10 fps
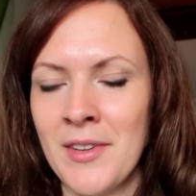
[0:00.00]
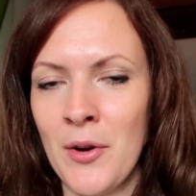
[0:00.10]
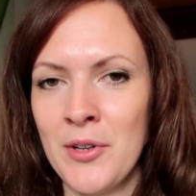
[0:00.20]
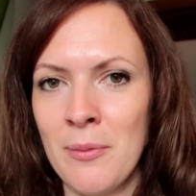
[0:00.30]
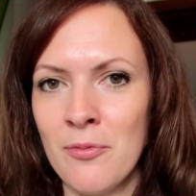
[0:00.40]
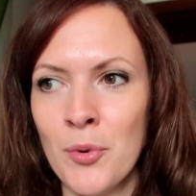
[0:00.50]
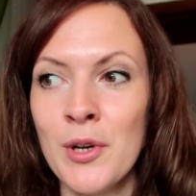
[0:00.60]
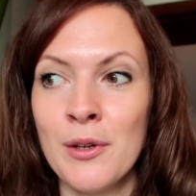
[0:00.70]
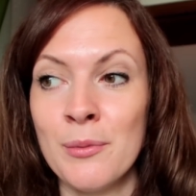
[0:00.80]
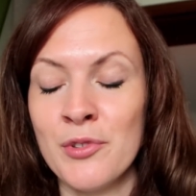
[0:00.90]
Und im
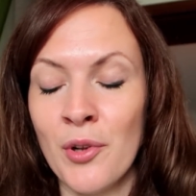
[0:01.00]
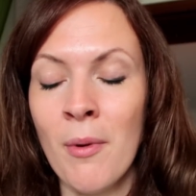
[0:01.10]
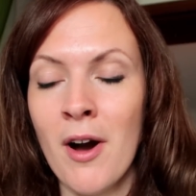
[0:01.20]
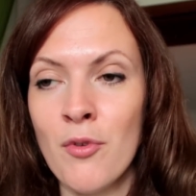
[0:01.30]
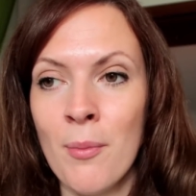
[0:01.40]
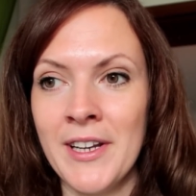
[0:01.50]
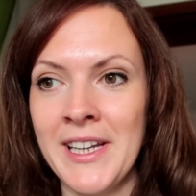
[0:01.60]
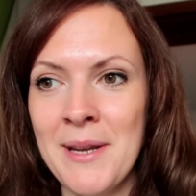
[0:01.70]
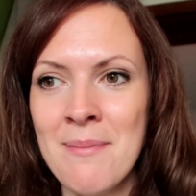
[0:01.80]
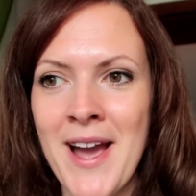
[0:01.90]
Frühling, im Sommer, wo man ja
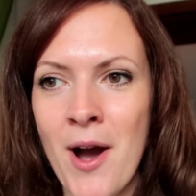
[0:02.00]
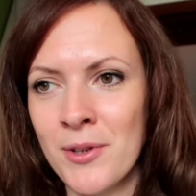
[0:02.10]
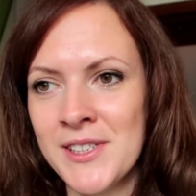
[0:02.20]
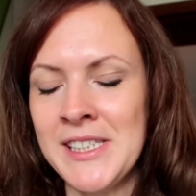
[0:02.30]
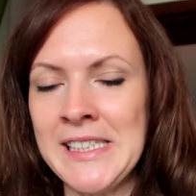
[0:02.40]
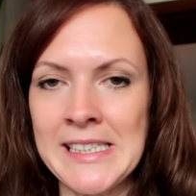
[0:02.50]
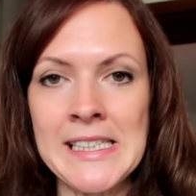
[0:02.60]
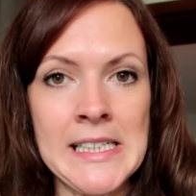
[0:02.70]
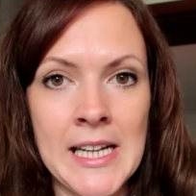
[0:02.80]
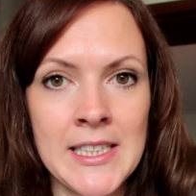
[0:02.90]
eh mehr Haut sieht, ist
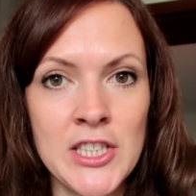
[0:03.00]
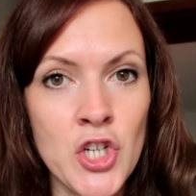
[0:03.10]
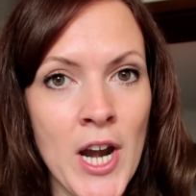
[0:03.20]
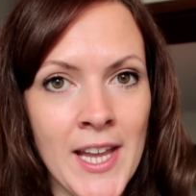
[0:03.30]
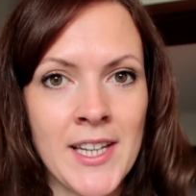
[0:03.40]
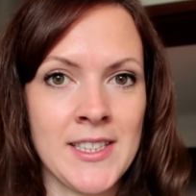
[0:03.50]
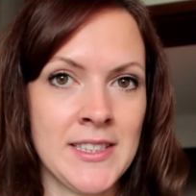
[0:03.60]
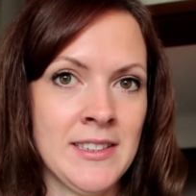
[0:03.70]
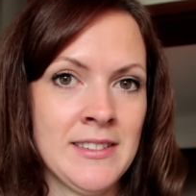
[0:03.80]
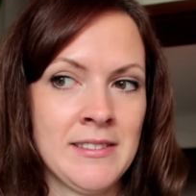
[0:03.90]
es ja nicht schlecht,
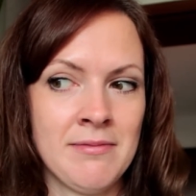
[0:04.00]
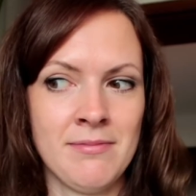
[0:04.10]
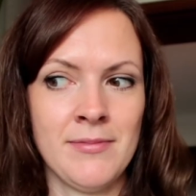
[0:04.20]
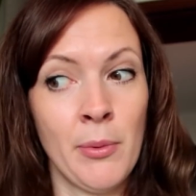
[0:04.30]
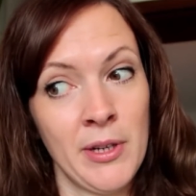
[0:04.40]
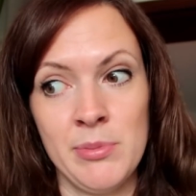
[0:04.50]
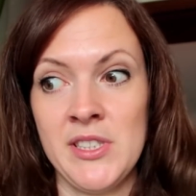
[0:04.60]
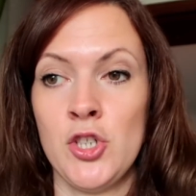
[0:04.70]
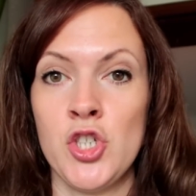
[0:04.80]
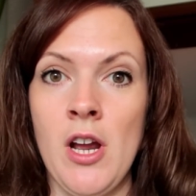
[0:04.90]
ne? wenn man ein
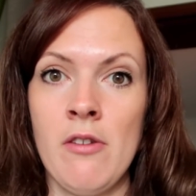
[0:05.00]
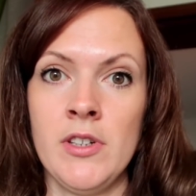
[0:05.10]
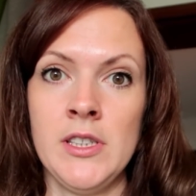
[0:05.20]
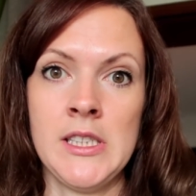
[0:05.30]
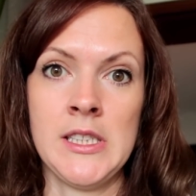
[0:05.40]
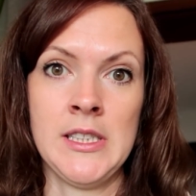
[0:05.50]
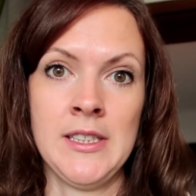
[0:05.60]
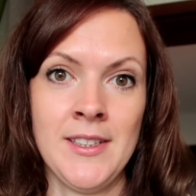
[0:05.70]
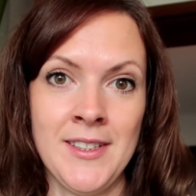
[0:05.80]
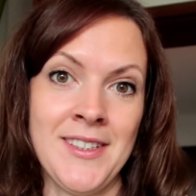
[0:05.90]
bisschen straffer ist.
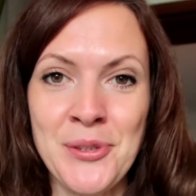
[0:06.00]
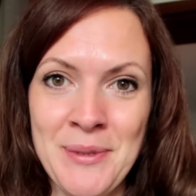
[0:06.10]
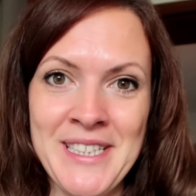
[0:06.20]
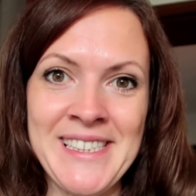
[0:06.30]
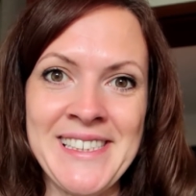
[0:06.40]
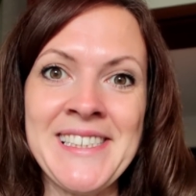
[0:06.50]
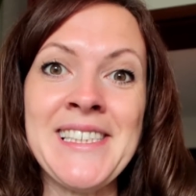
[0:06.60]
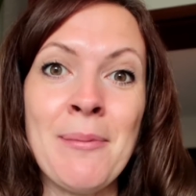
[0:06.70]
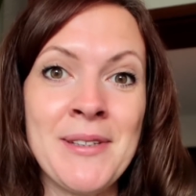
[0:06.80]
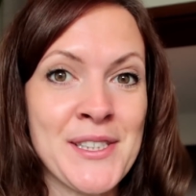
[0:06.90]
So Mädels,
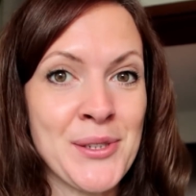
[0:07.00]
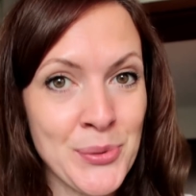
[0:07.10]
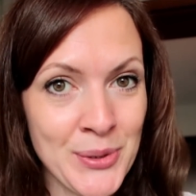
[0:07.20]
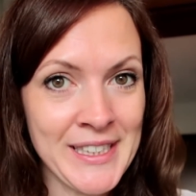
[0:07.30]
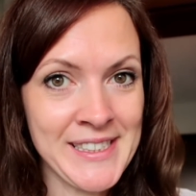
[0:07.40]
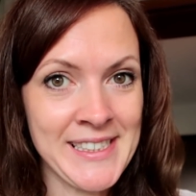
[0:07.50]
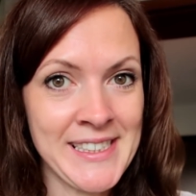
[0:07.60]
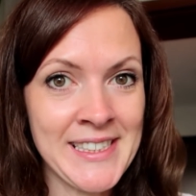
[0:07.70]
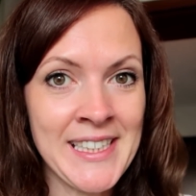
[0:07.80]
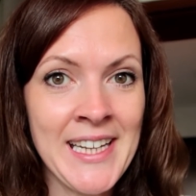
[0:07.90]
ich habe jetzt genug
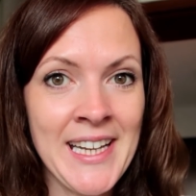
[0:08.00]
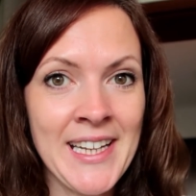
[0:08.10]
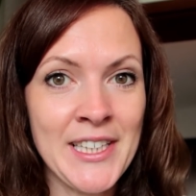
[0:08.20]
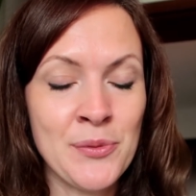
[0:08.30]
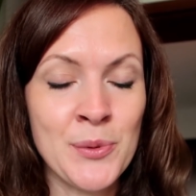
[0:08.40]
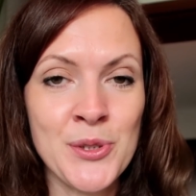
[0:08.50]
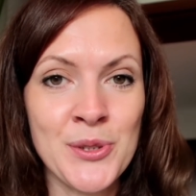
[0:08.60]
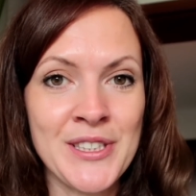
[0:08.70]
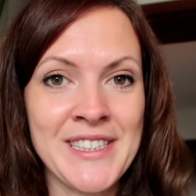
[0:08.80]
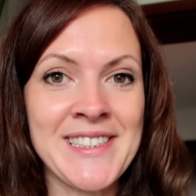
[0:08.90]
erzählt. Ich wünsche
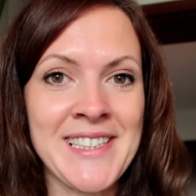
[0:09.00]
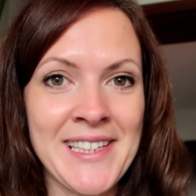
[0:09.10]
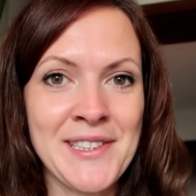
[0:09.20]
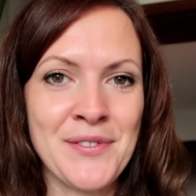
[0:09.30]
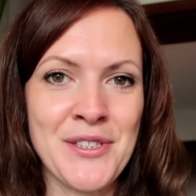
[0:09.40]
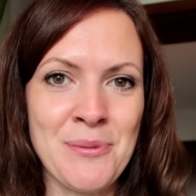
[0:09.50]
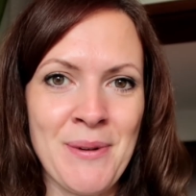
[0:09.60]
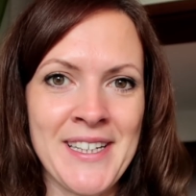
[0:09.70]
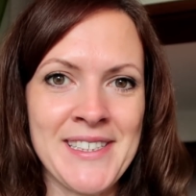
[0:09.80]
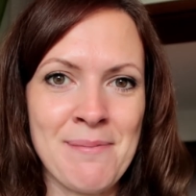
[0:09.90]
euch jetzt ganz viel
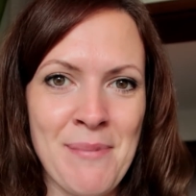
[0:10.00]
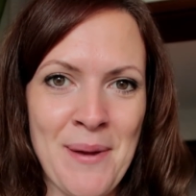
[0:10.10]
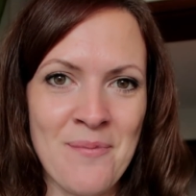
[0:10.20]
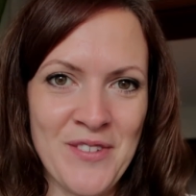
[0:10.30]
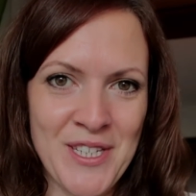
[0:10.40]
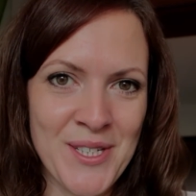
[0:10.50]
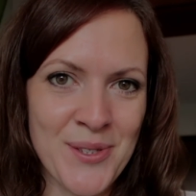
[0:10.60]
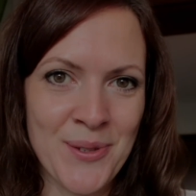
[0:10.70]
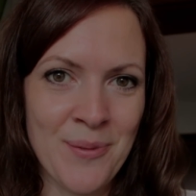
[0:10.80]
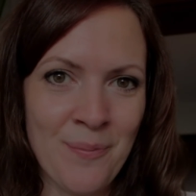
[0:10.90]
Spaß beim Video.